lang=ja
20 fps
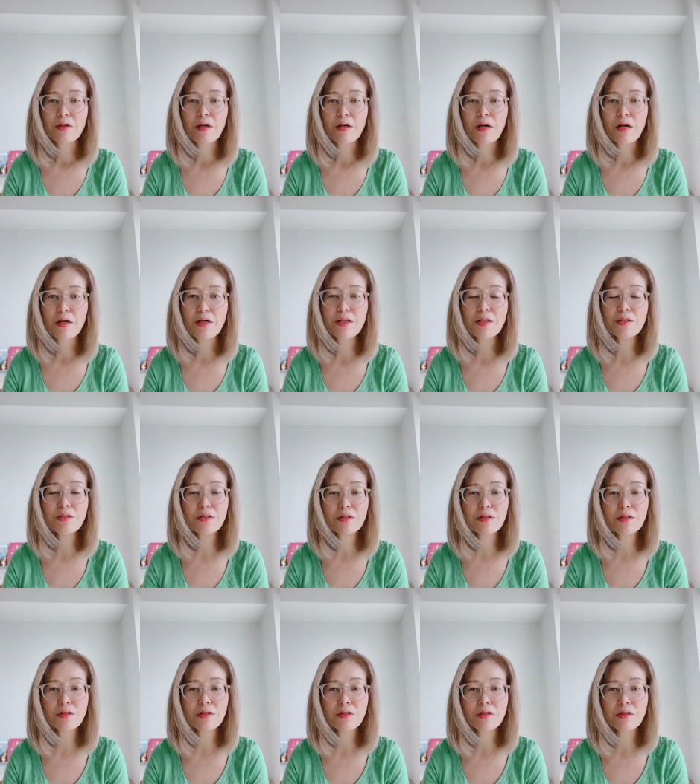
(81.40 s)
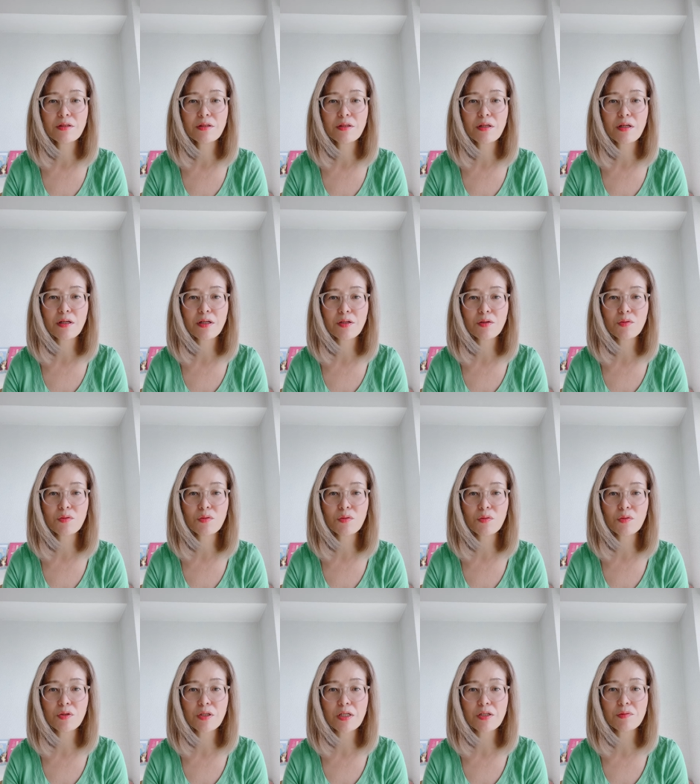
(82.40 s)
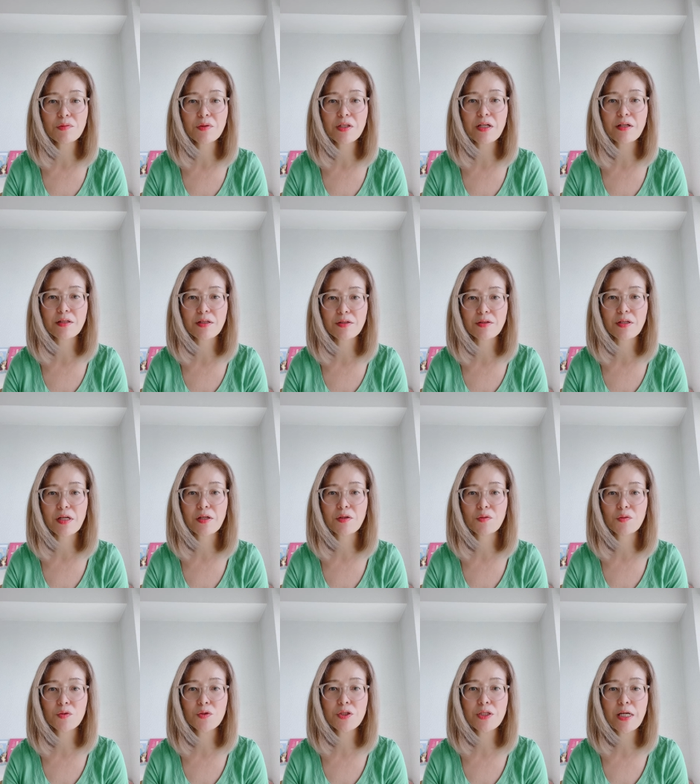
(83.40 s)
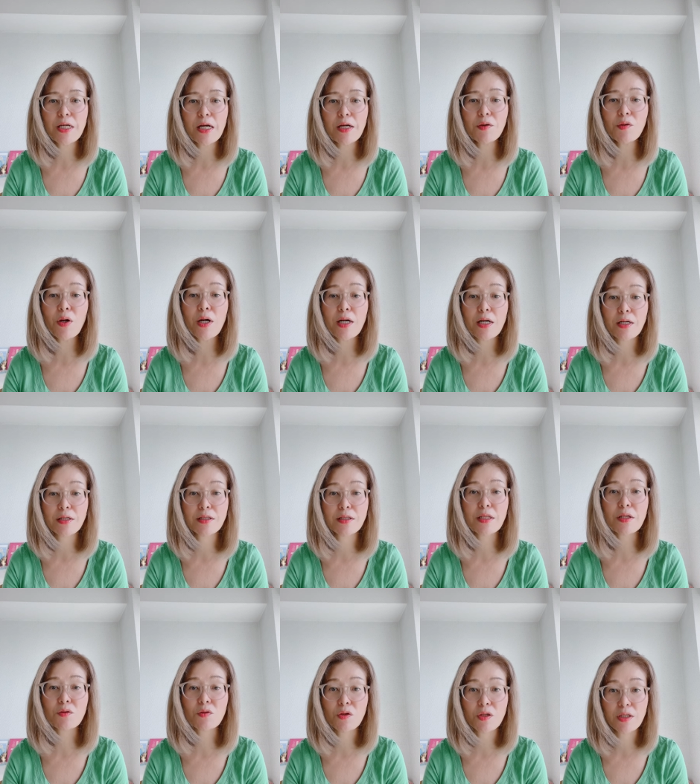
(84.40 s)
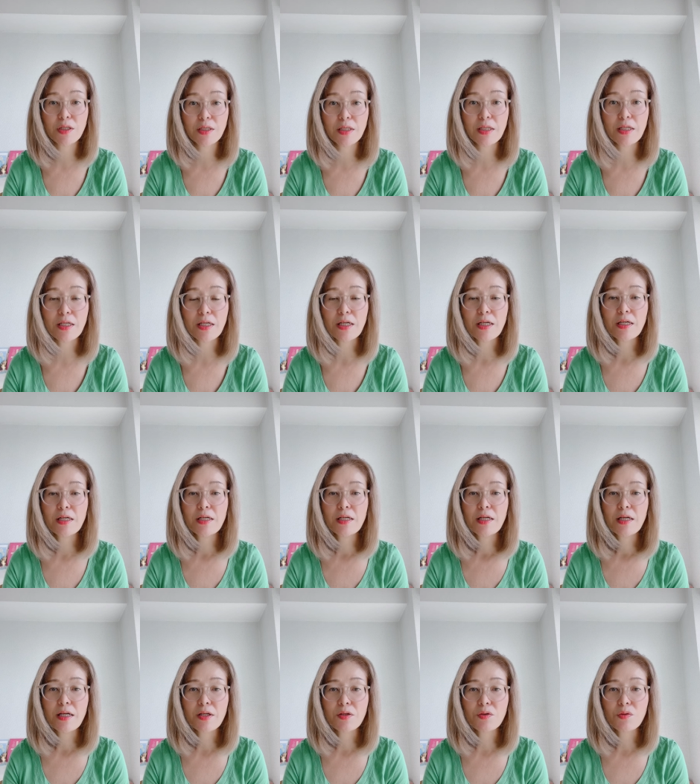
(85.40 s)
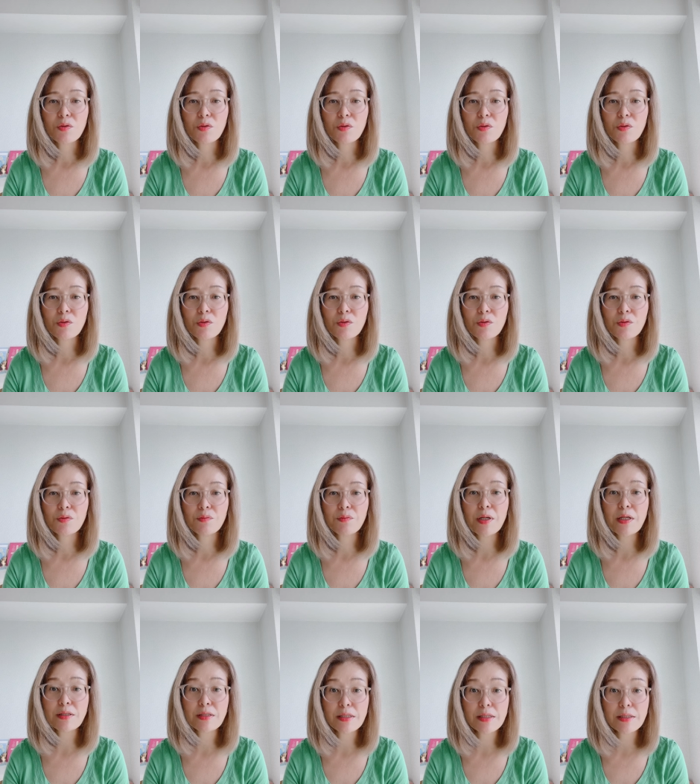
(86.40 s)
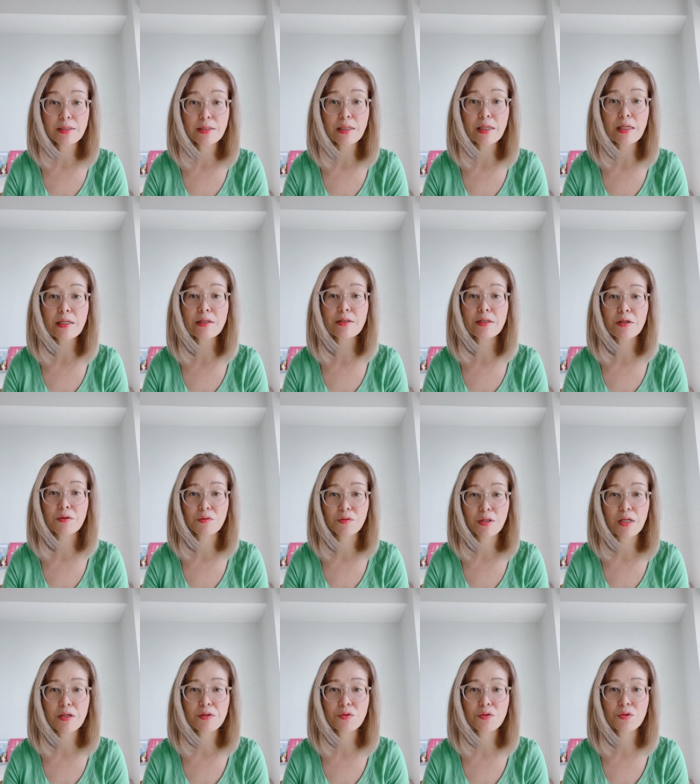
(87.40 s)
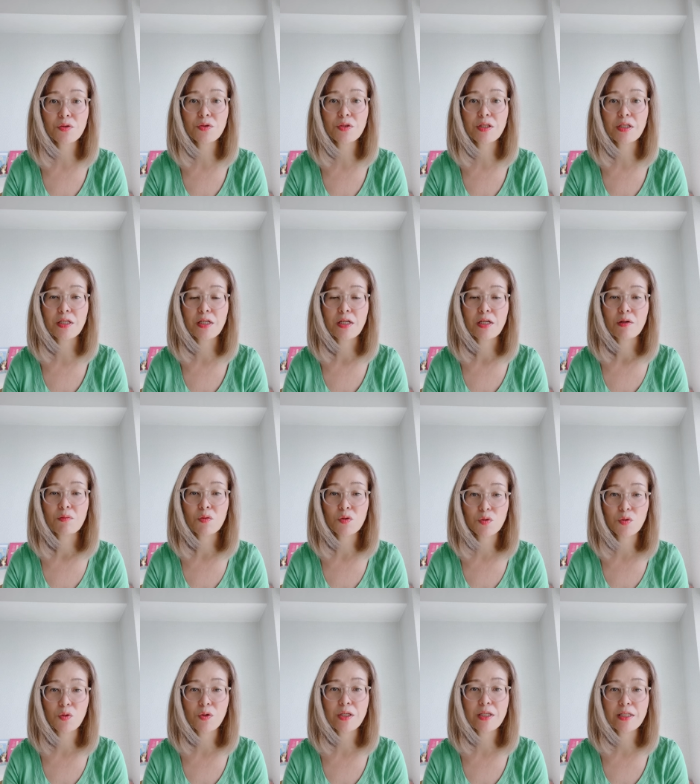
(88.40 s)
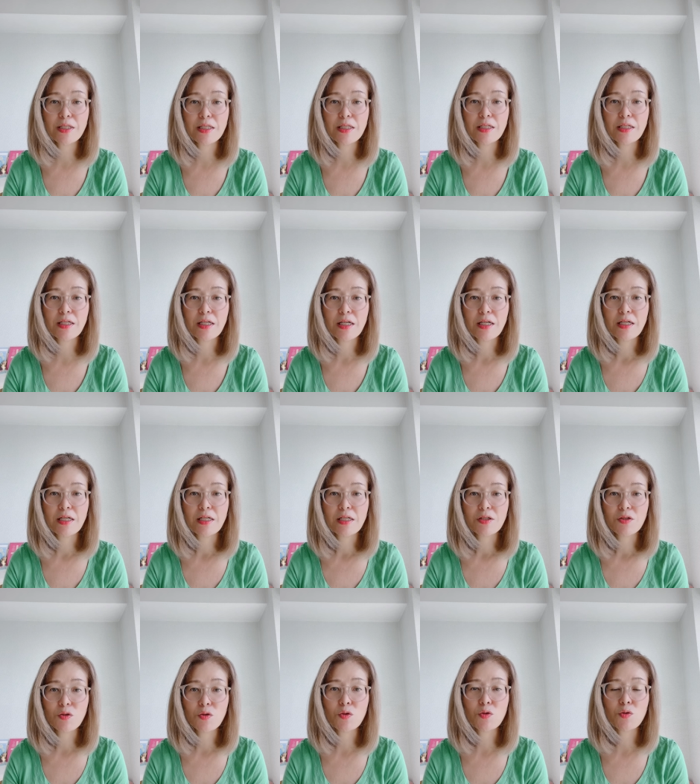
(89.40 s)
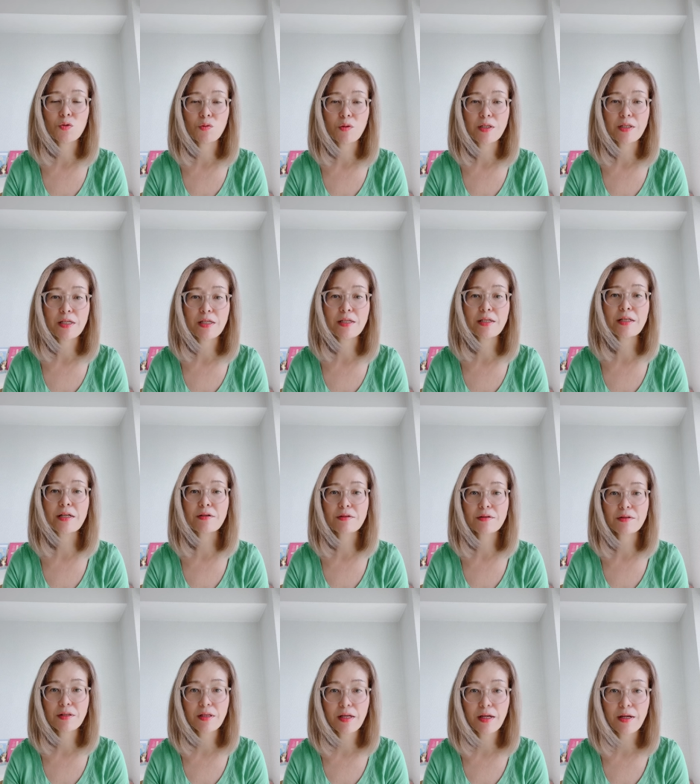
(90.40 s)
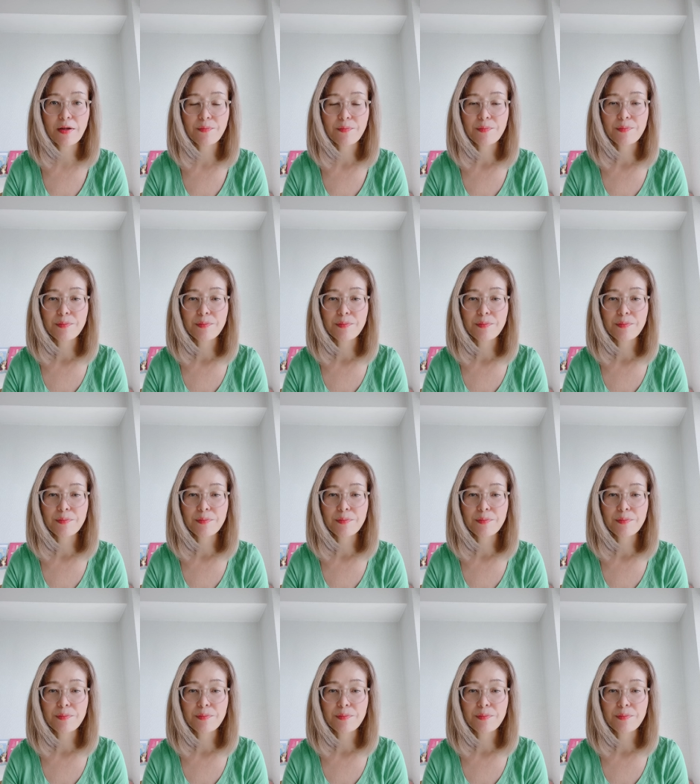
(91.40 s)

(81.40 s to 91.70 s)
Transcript: あれにあれと同じみたいですあのうちアロハが来た時にえっとまあちっちゃかったのですぐにもちろん避妊手術はできなくて